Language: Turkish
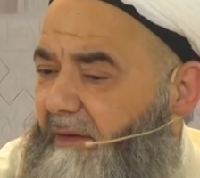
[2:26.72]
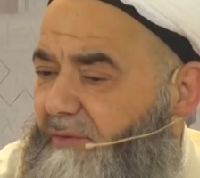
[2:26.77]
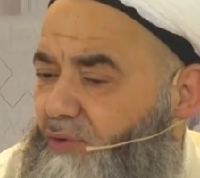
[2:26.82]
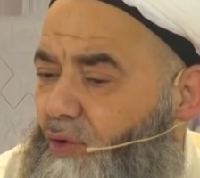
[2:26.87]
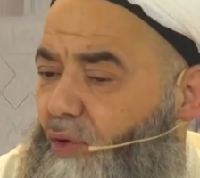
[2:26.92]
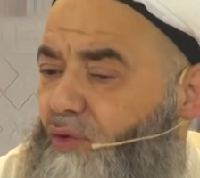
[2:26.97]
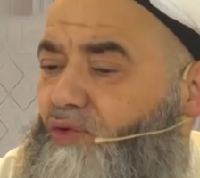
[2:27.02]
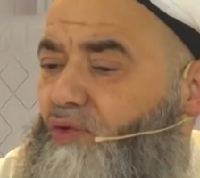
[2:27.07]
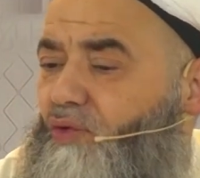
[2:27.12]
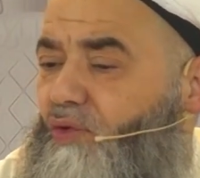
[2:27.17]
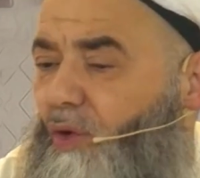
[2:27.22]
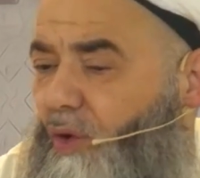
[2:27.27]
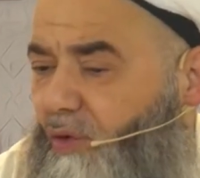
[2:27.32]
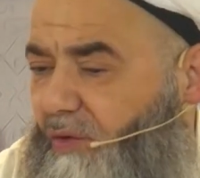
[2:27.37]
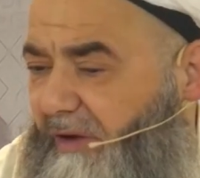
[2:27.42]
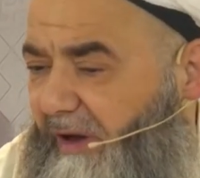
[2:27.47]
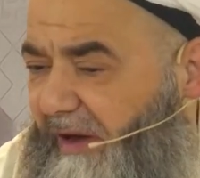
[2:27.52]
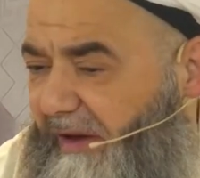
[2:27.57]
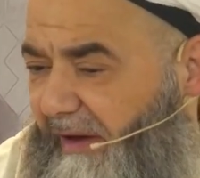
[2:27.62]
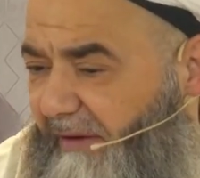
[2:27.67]
Çocuğu
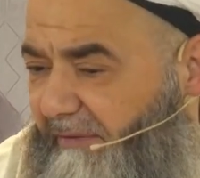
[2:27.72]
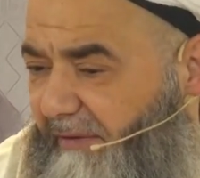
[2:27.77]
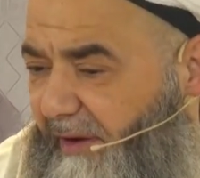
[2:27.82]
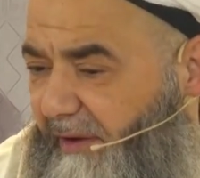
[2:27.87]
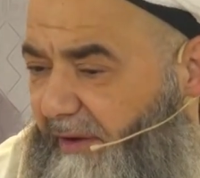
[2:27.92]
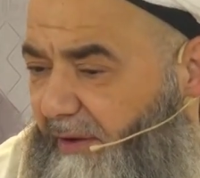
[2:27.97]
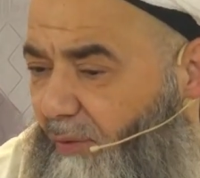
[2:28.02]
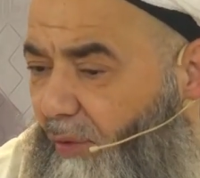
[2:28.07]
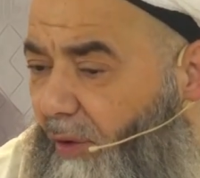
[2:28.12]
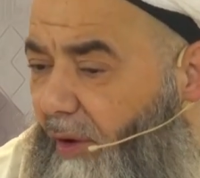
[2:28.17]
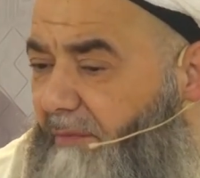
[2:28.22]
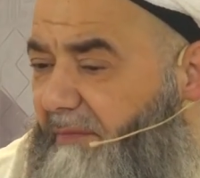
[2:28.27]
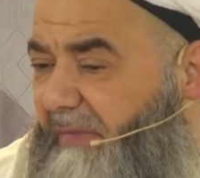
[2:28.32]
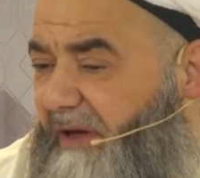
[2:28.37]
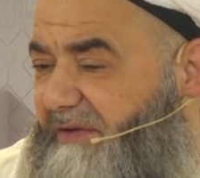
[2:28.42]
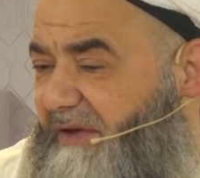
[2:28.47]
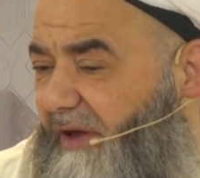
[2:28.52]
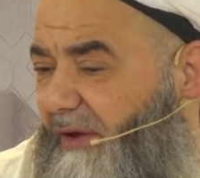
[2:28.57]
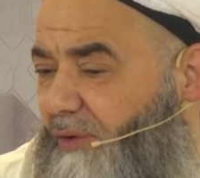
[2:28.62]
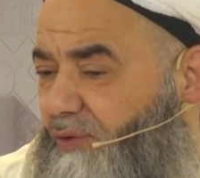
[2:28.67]
yok diye devretti.
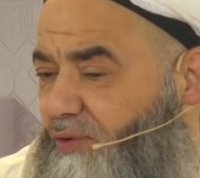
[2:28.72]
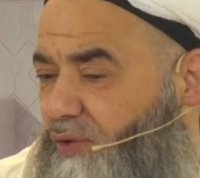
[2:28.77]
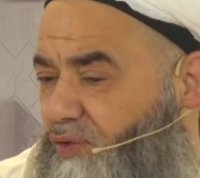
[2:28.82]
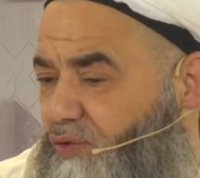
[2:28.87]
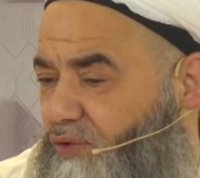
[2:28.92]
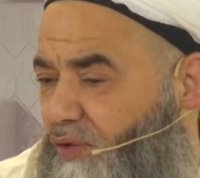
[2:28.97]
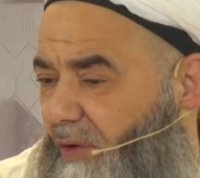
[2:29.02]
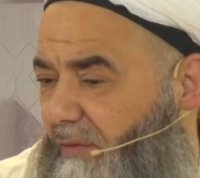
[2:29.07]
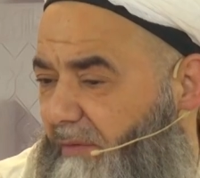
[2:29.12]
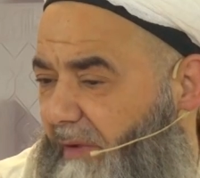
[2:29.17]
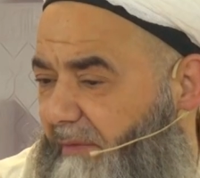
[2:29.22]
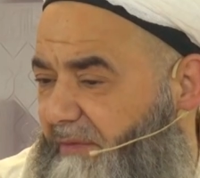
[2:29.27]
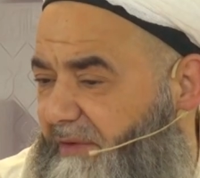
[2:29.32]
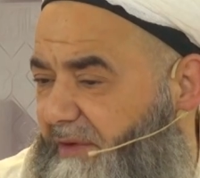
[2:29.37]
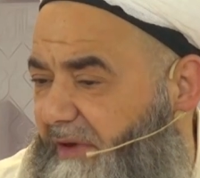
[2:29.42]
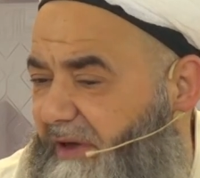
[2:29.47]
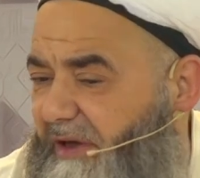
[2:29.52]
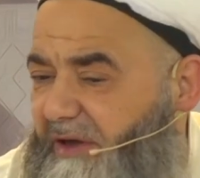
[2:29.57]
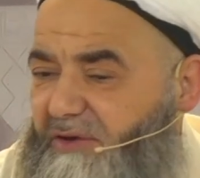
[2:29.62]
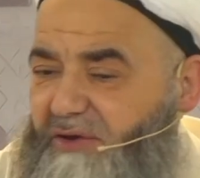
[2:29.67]
15 sene çocuğu
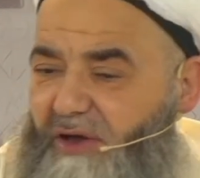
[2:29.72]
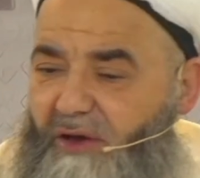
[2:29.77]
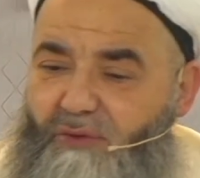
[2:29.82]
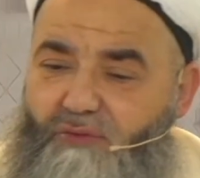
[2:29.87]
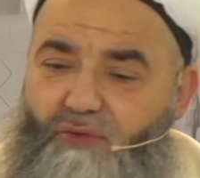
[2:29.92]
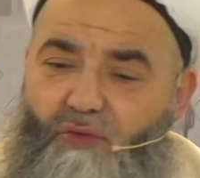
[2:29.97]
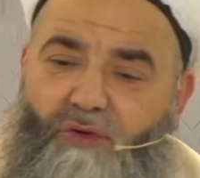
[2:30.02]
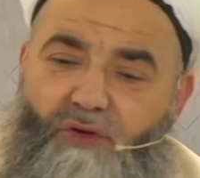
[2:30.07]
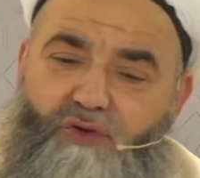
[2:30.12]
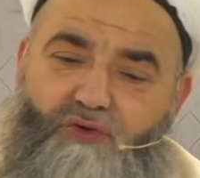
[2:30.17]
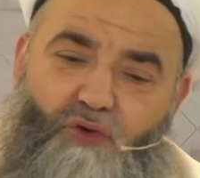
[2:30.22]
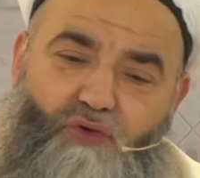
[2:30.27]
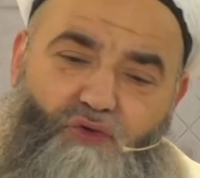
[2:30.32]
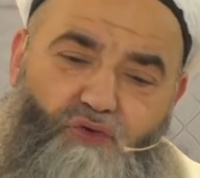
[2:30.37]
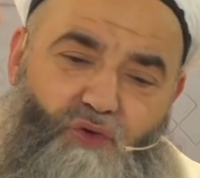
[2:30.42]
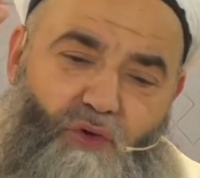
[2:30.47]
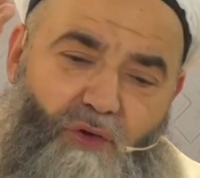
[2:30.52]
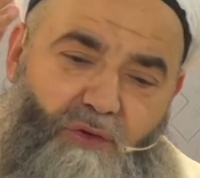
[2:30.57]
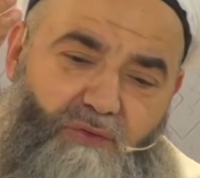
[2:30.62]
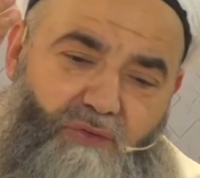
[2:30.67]
olmamış. 2 sene sonra
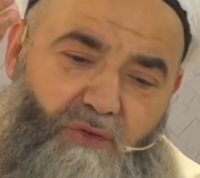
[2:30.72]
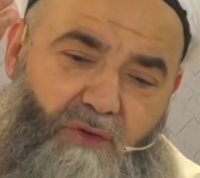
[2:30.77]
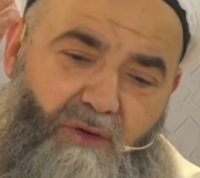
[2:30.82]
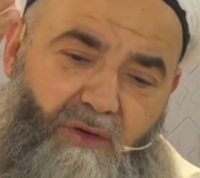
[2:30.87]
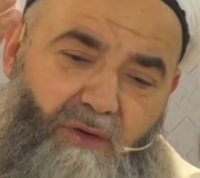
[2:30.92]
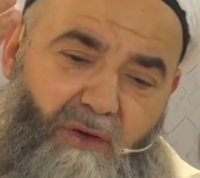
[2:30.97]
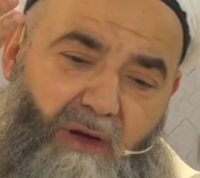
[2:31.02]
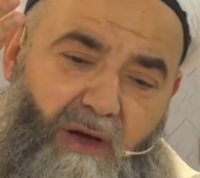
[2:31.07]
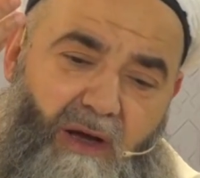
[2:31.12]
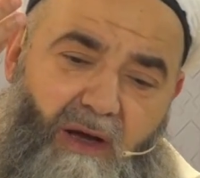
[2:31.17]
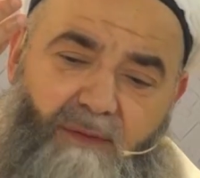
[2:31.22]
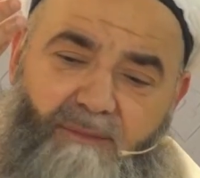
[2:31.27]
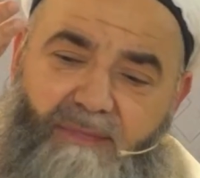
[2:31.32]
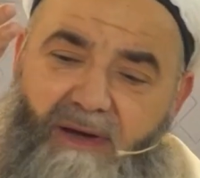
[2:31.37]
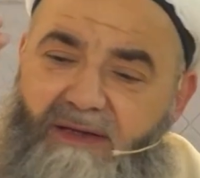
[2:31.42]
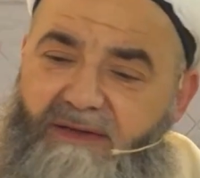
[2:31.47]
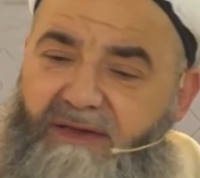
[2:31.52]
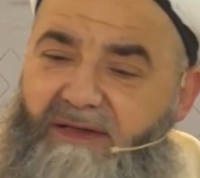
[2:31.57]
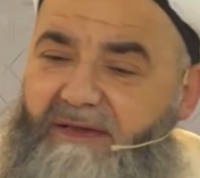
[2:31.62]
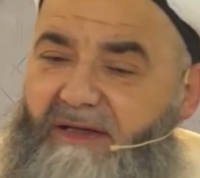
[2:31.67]
çocuğu oldu.
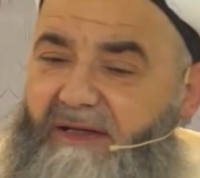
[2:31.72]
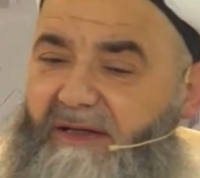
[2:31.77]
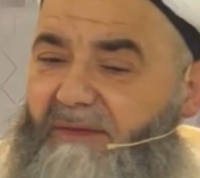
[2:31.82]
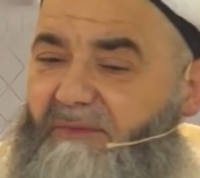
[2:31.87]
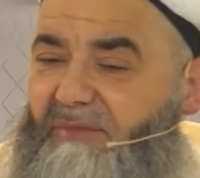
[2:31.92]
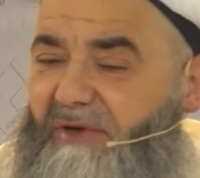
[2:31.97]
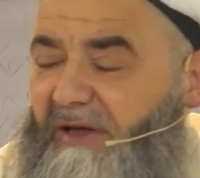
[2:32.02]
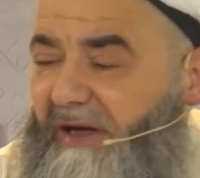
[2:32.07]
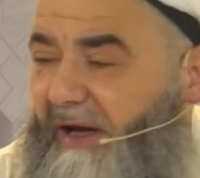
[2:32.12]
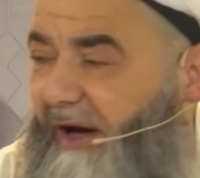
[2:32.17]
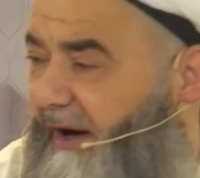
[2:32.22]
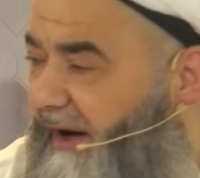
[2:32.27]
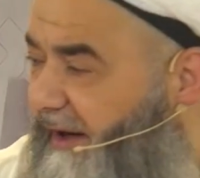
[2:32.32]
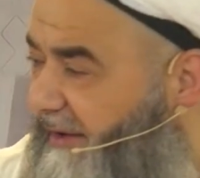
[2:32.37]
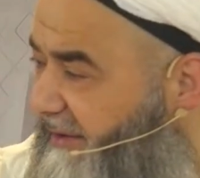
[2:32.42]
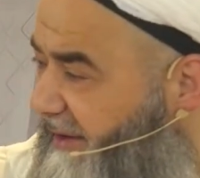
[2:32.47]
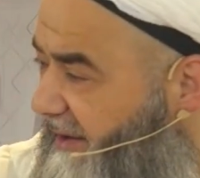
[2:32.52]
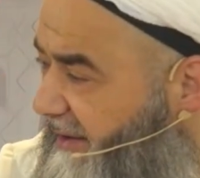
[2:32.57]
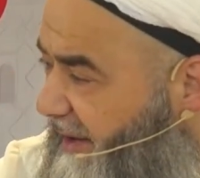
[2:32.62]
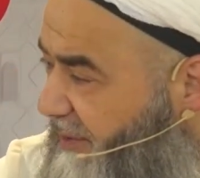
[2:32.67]
Ben de dedim ki ya
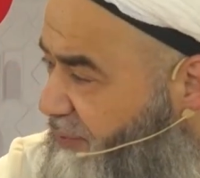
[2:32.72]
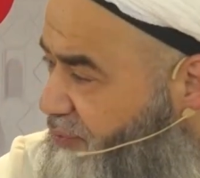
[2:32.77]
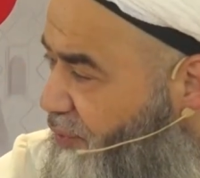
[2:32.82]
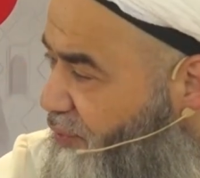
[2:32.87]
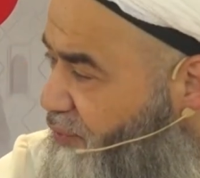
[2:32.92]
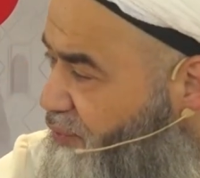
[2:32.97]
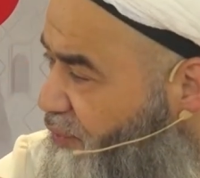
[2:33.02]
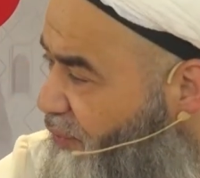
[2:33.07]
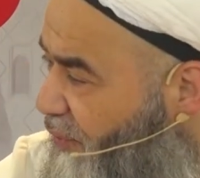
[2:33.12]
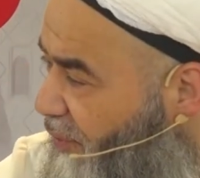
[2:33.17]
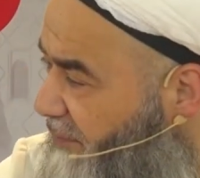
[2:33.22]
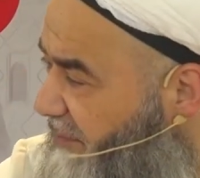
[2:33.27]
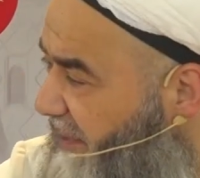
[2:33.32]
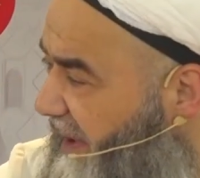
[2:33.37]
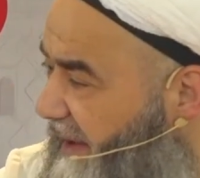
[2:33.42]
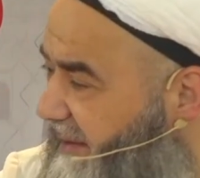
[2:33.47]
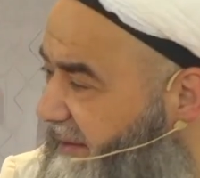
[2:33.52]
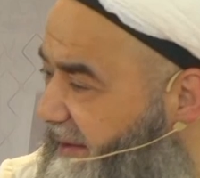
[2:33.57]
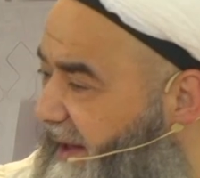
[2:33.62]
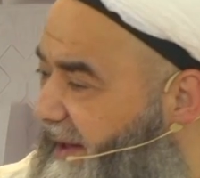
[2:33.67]
arkadaş çocuğu
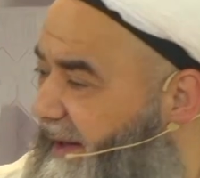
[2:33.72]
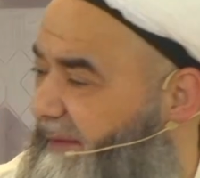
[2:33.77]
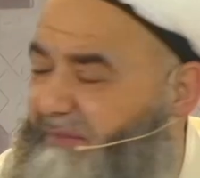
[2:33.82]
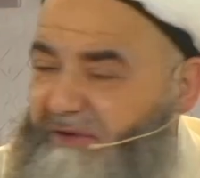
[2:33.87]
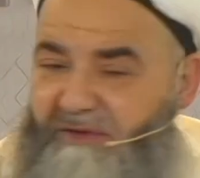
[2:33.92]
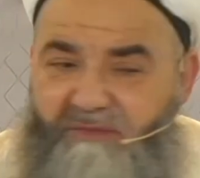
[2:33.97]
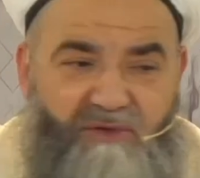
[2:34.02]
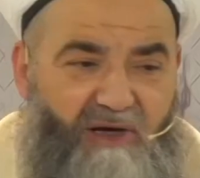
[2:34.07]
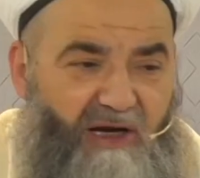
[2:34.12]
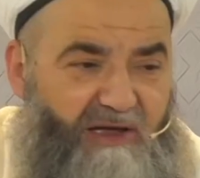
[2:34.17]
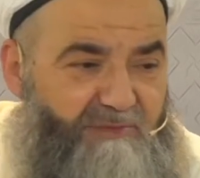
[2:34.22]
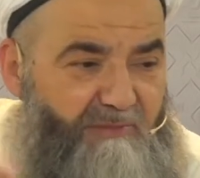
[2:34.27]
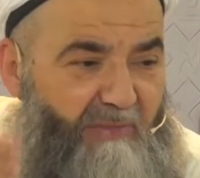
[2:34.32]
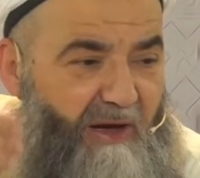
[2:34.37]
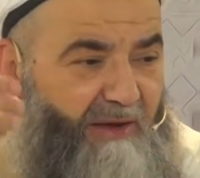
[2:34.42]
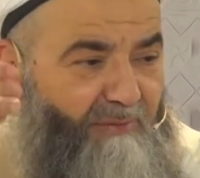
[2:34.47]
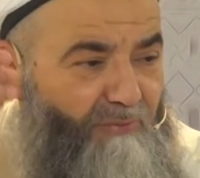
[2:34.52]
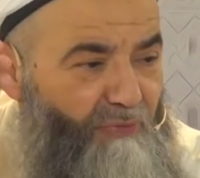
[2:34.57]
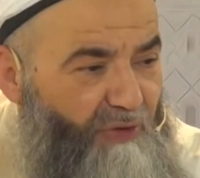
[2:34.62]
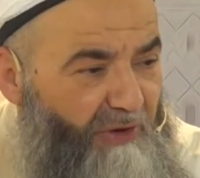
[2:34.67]
olmayanlara biz biraz
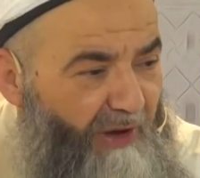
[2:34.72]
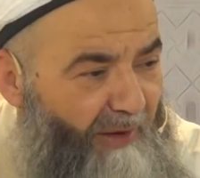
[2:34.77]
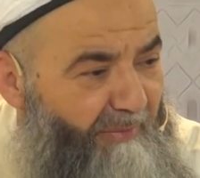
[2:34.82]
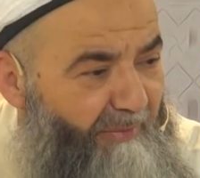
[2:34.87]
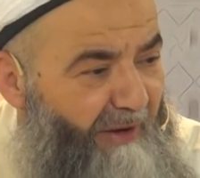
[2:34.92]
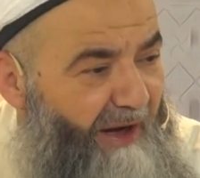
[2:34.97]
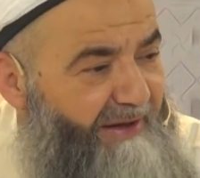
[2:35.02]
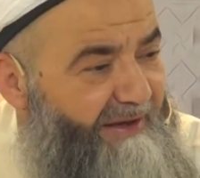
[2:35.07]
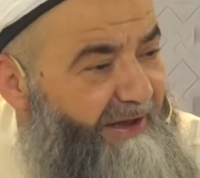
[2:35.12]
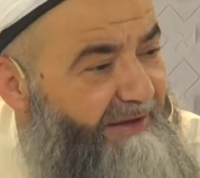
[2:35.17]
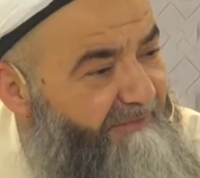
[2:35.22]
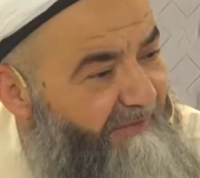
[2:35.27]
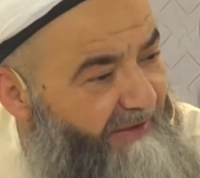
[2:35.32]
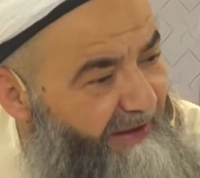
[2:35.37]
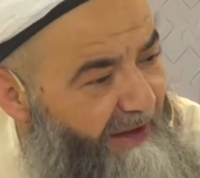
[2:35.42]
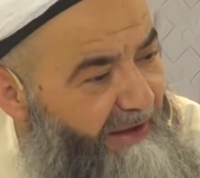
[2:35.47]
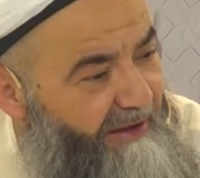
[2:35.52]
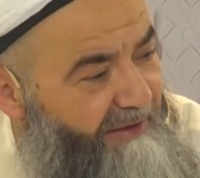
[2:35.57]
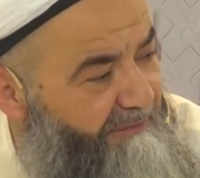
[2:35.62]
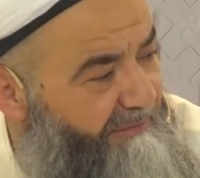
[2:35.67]
mal mülk emanet
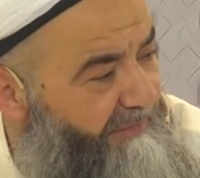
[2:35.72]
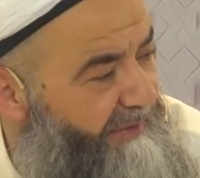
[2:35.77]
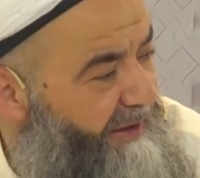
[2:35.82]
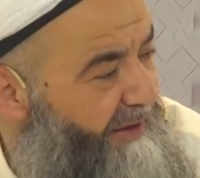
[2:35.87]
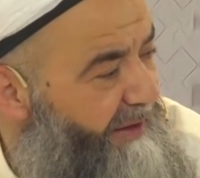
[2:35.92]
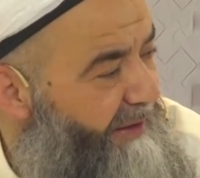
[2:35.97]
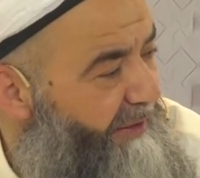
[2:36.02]
verelim.